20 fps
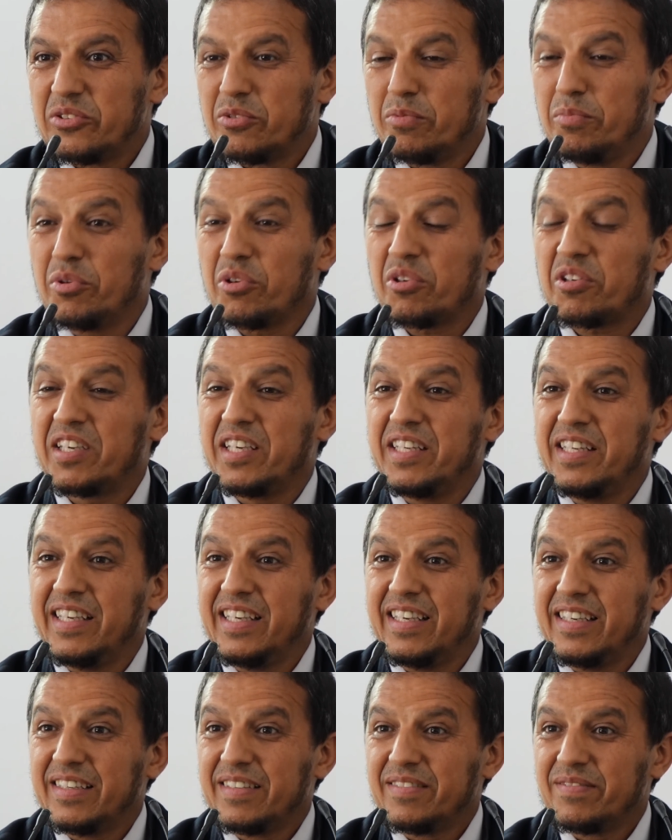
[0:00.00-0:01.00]
Le
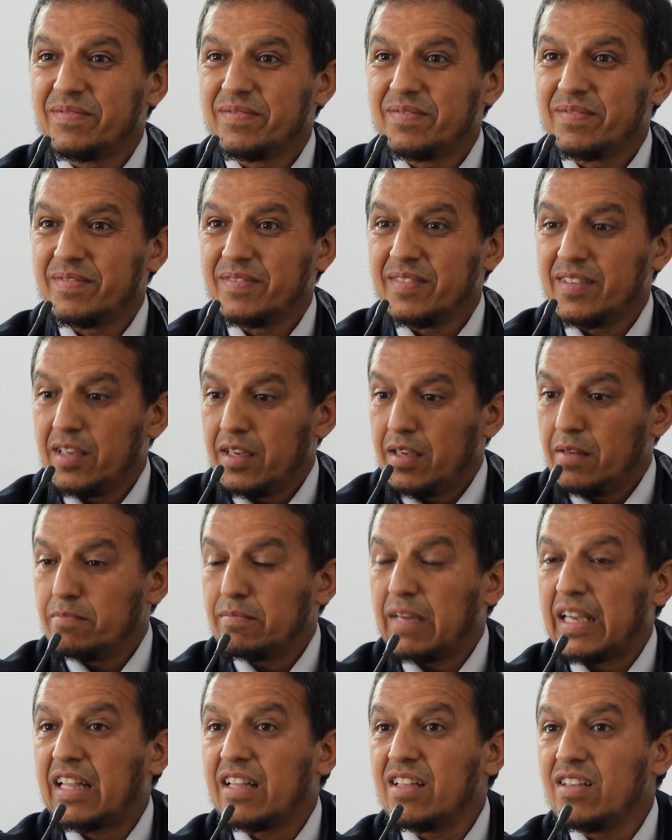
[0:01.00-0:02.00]
Burkini,
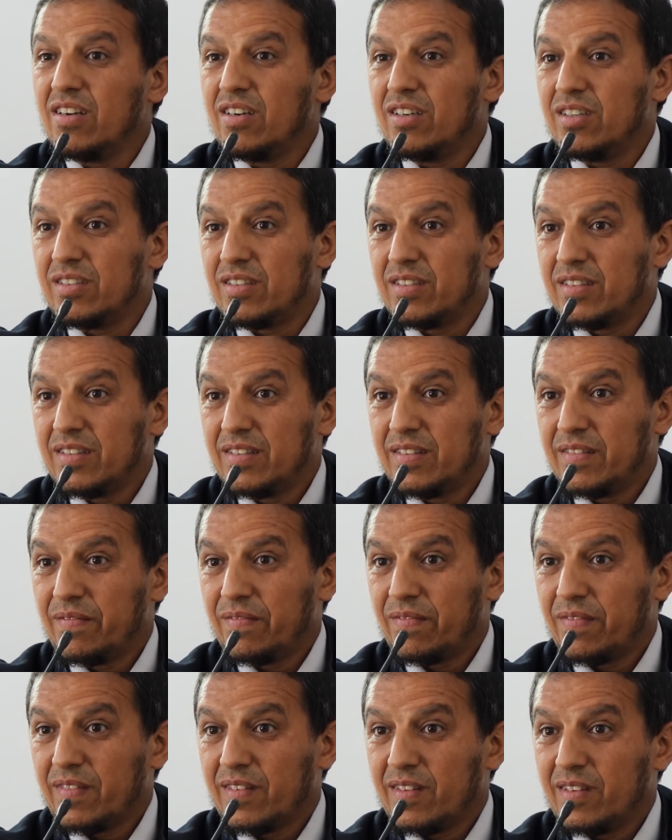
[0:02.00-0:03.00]
maintenant
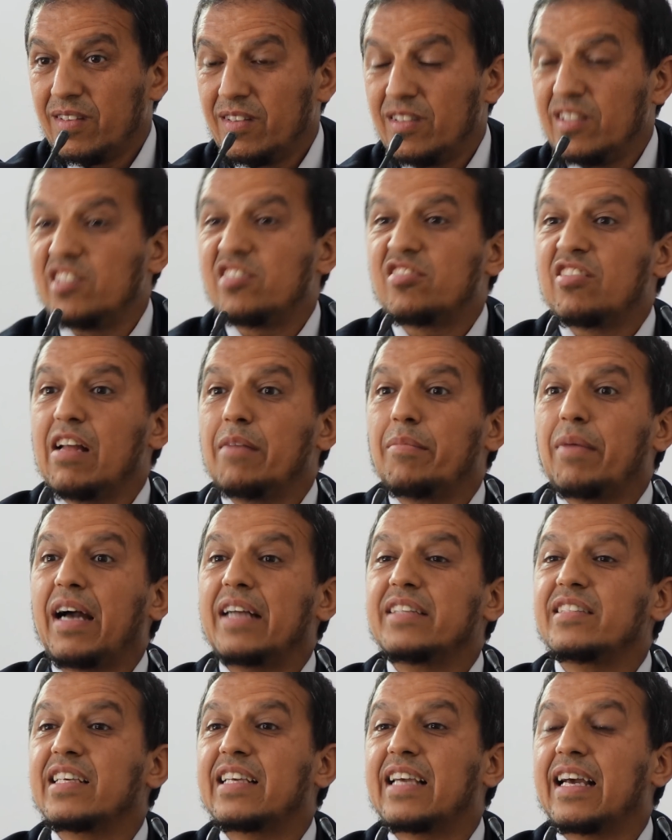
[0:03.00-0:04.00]
l'islam
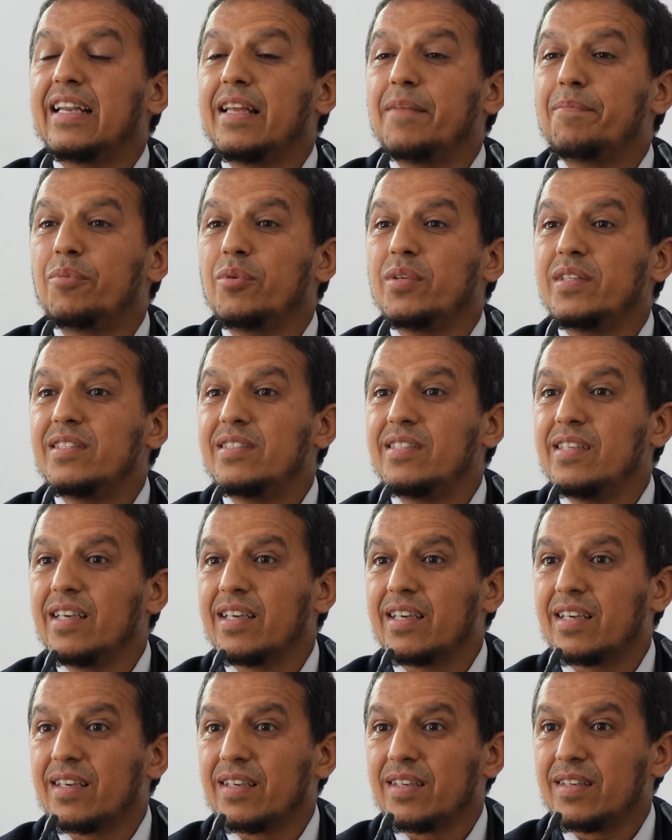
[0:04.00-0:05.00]
radical et
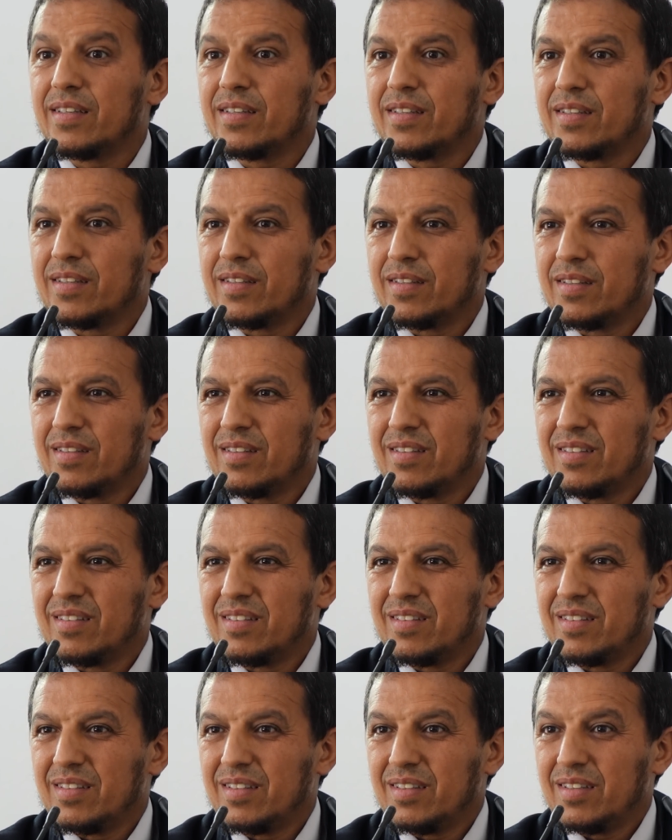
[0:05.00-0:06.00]
politique,
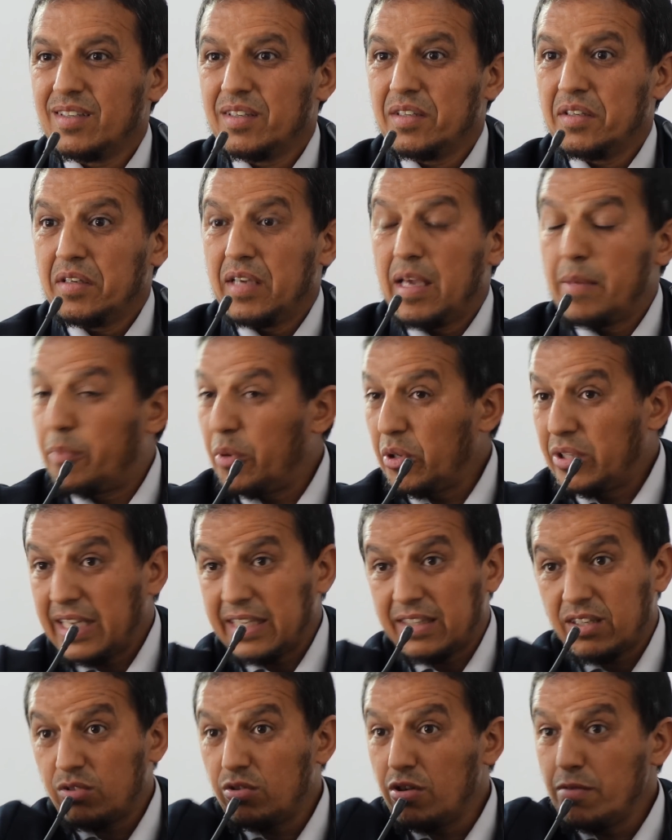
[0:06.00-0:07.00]
et
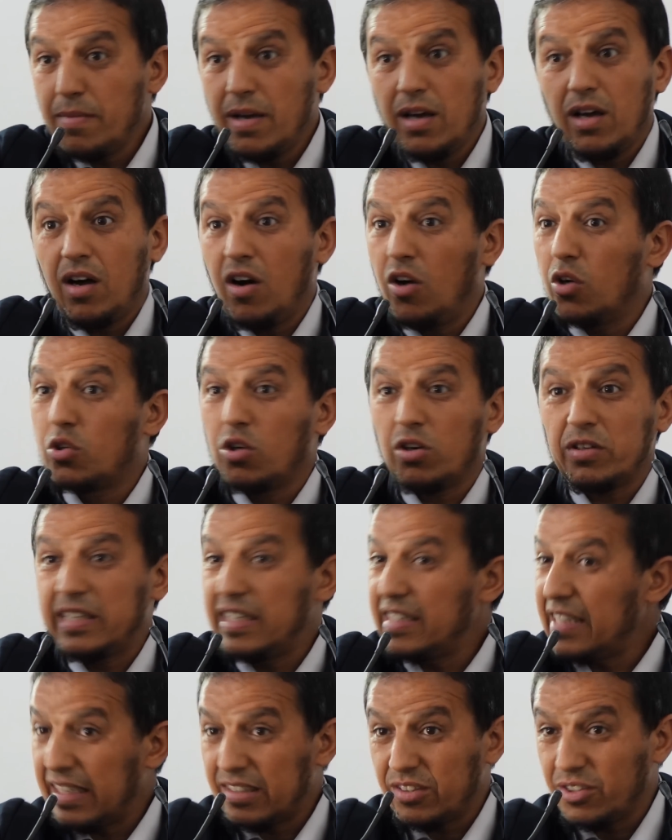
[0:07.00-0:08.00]
peut-être demain encore
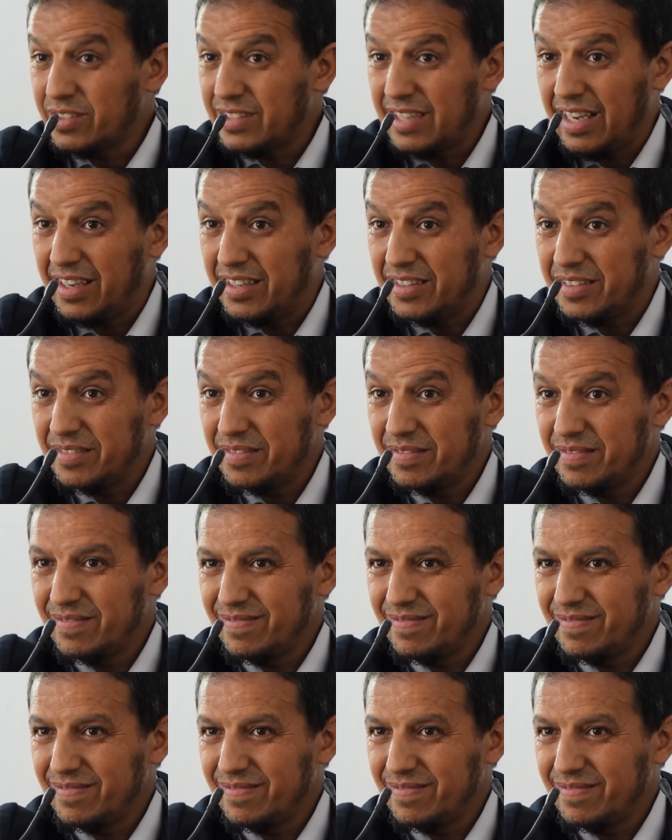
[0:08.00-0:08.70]
des attentats.